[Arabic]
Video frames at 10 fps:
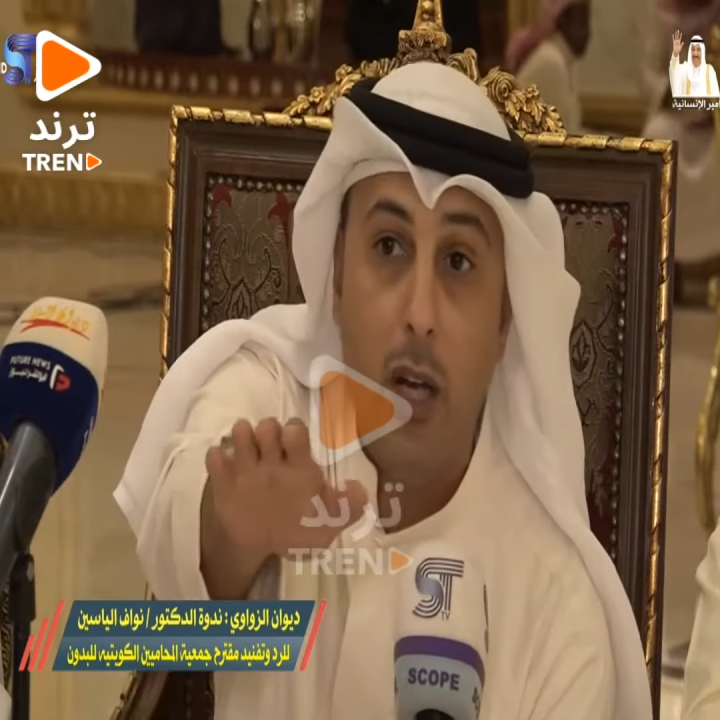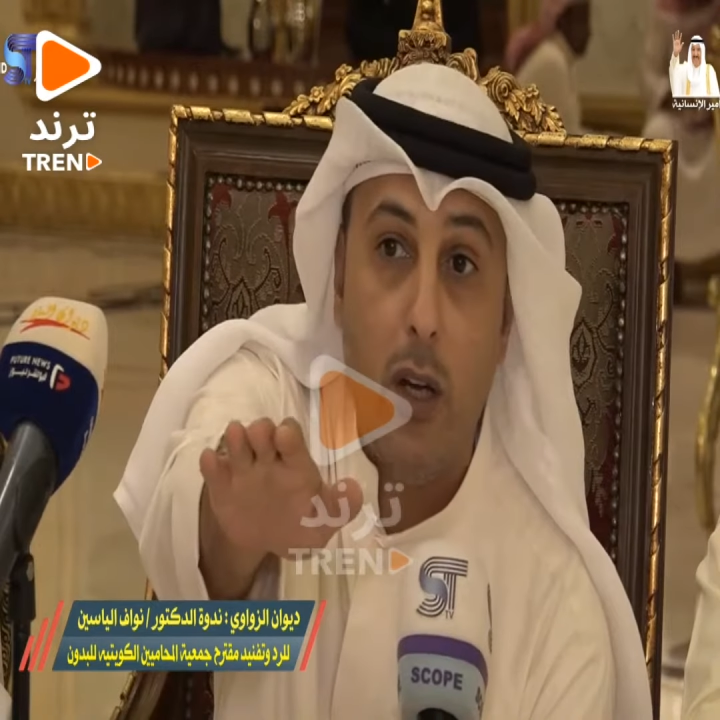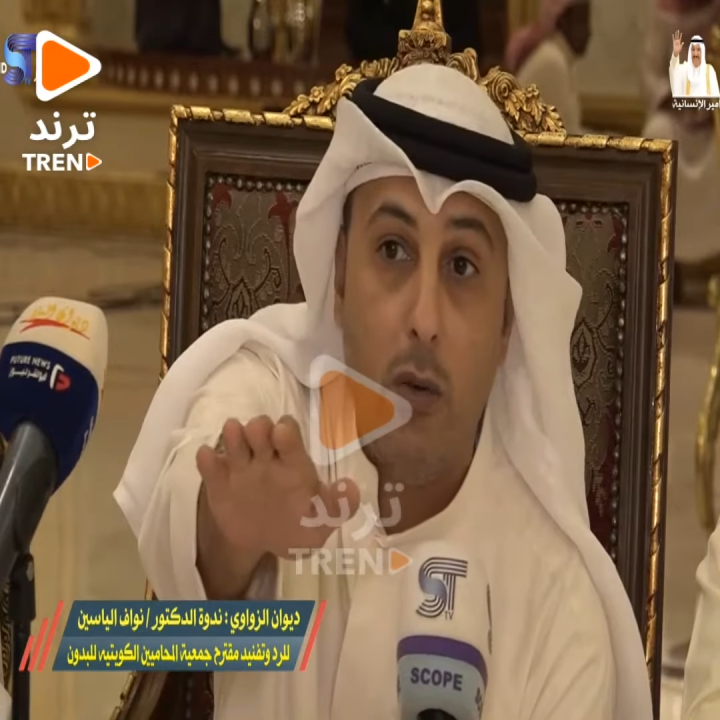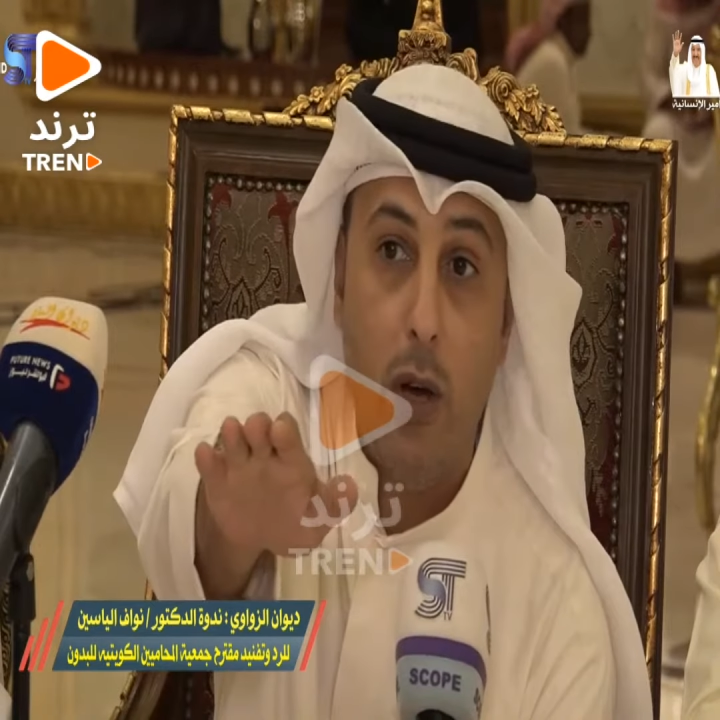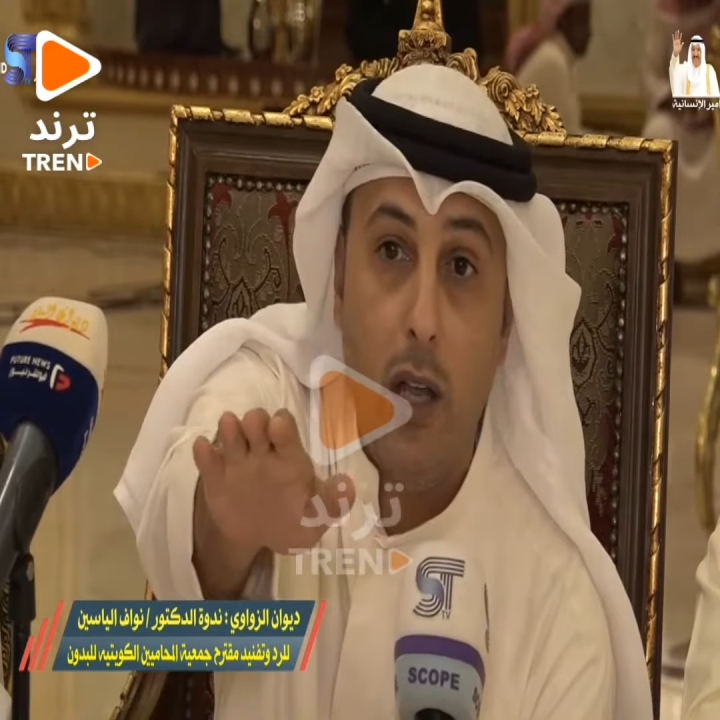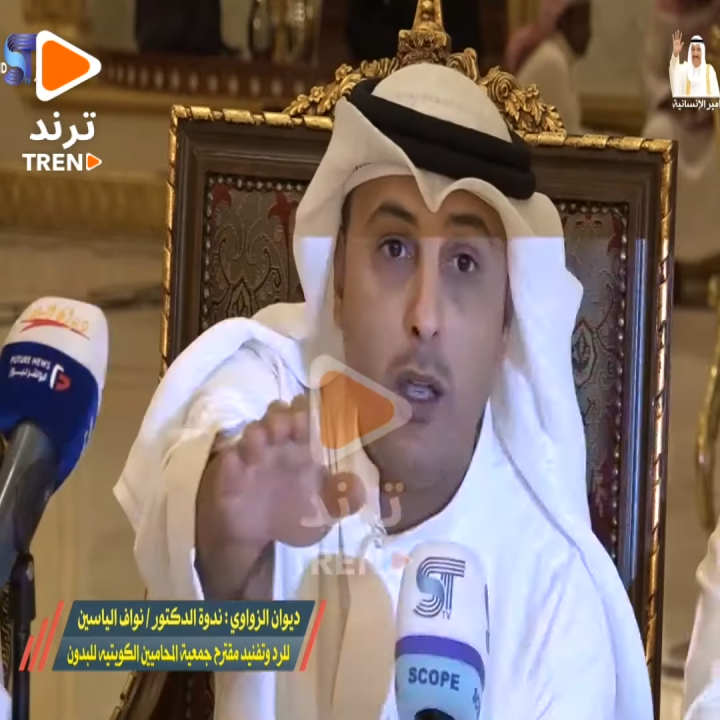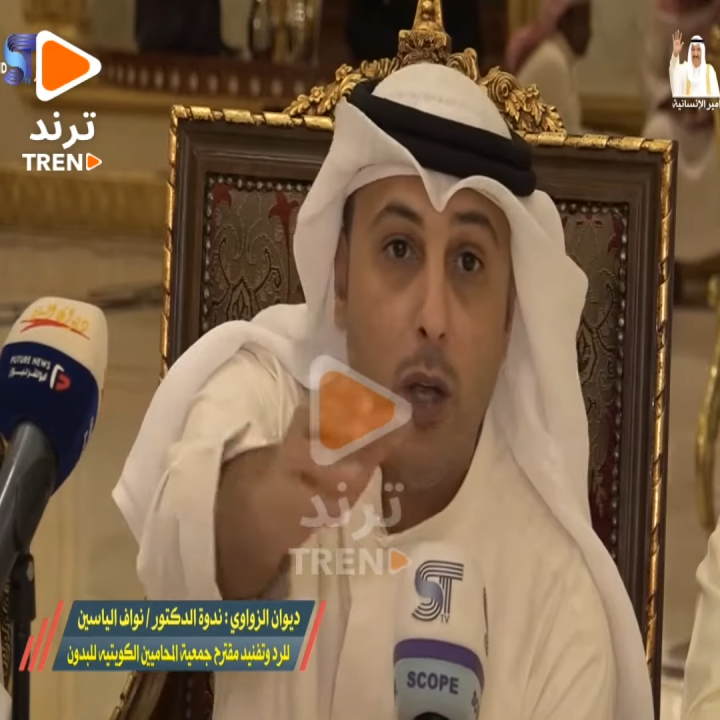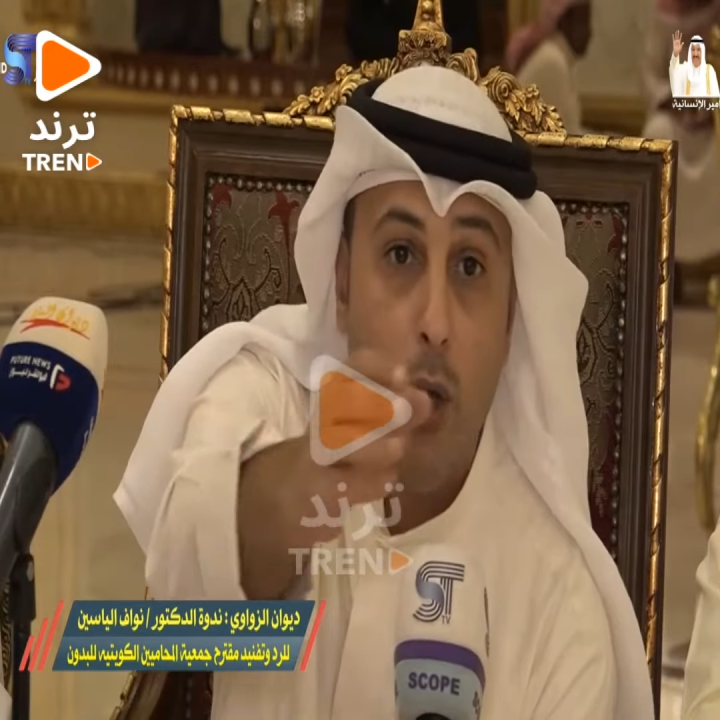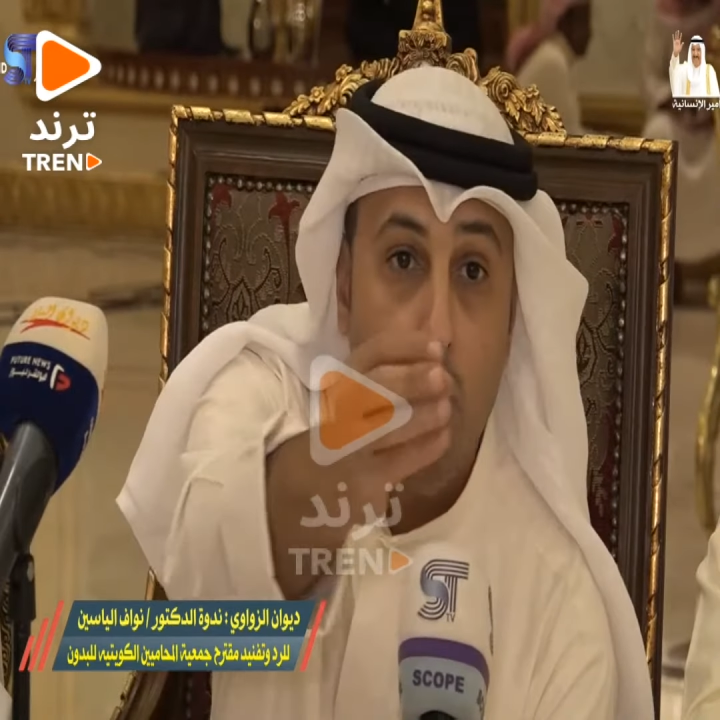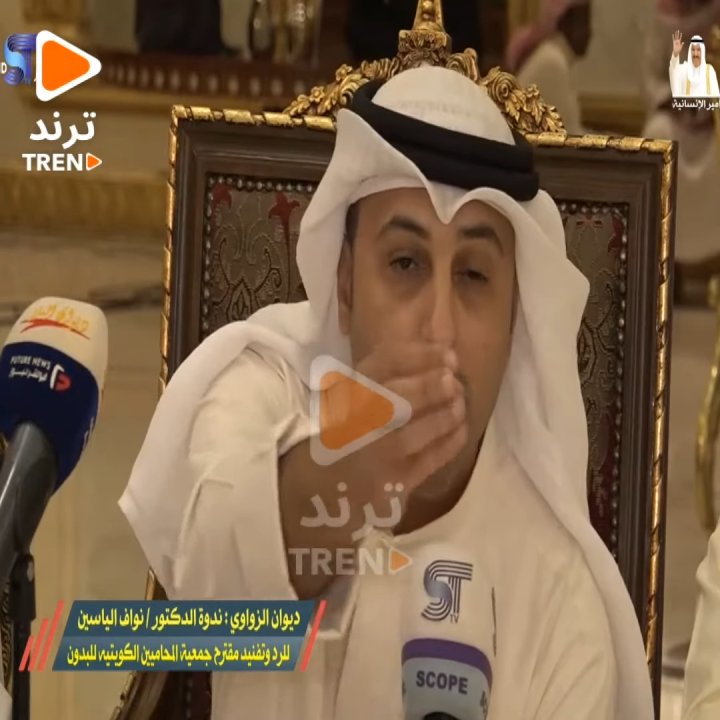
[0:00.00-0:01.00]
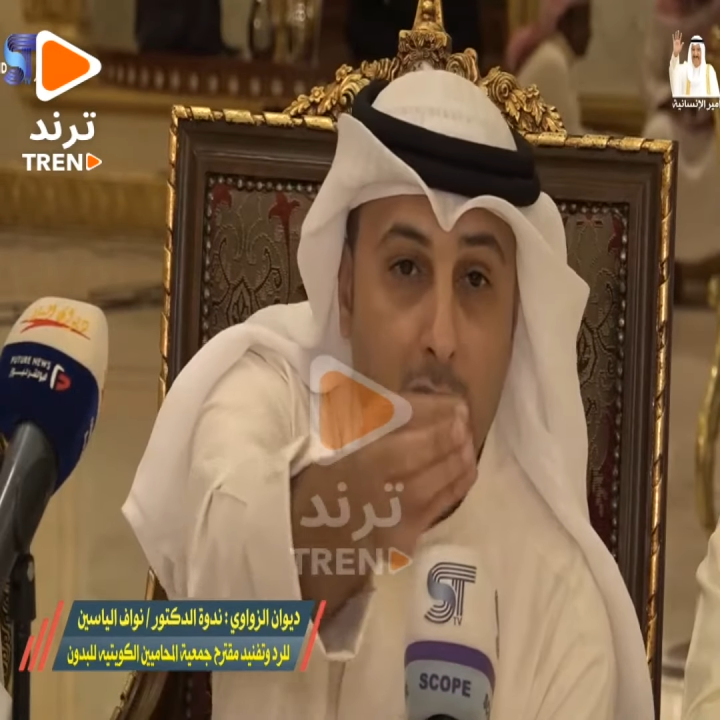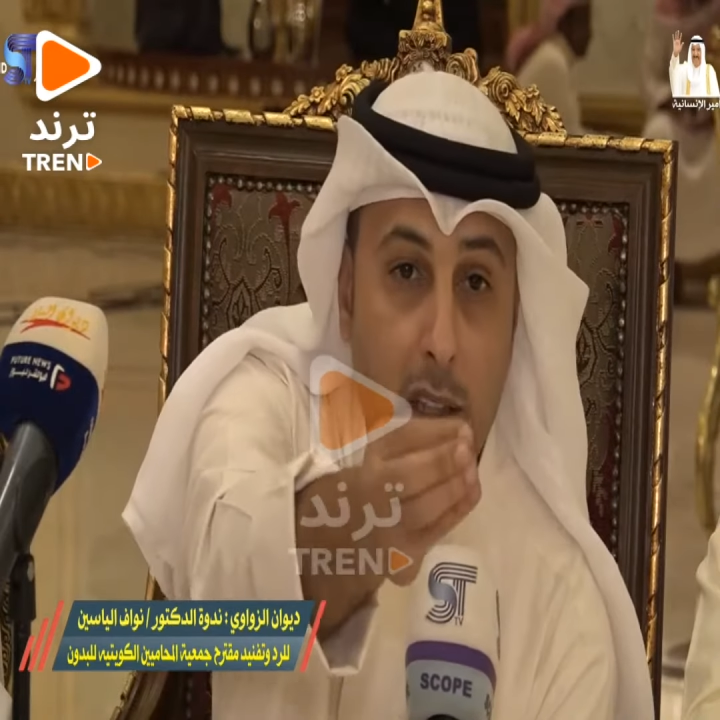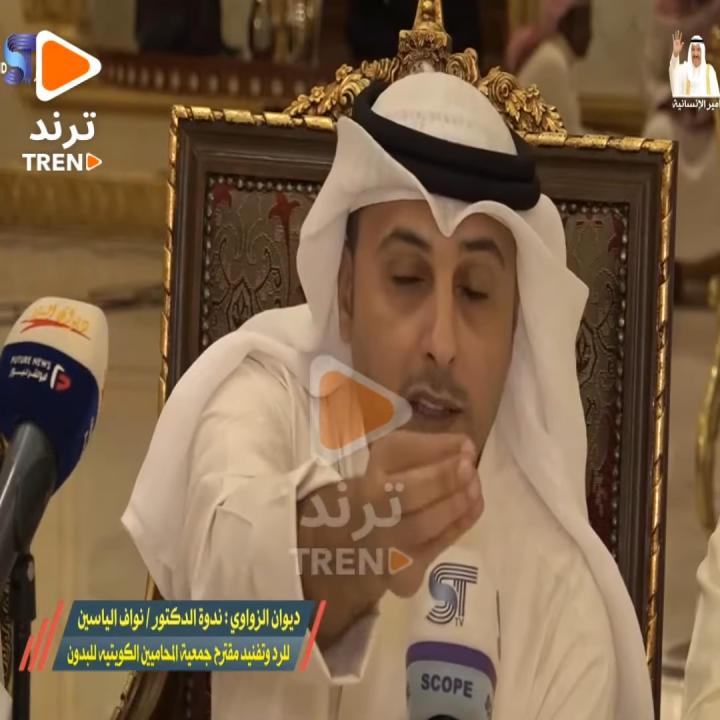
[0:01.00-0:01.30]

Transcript: للأخوة والأخت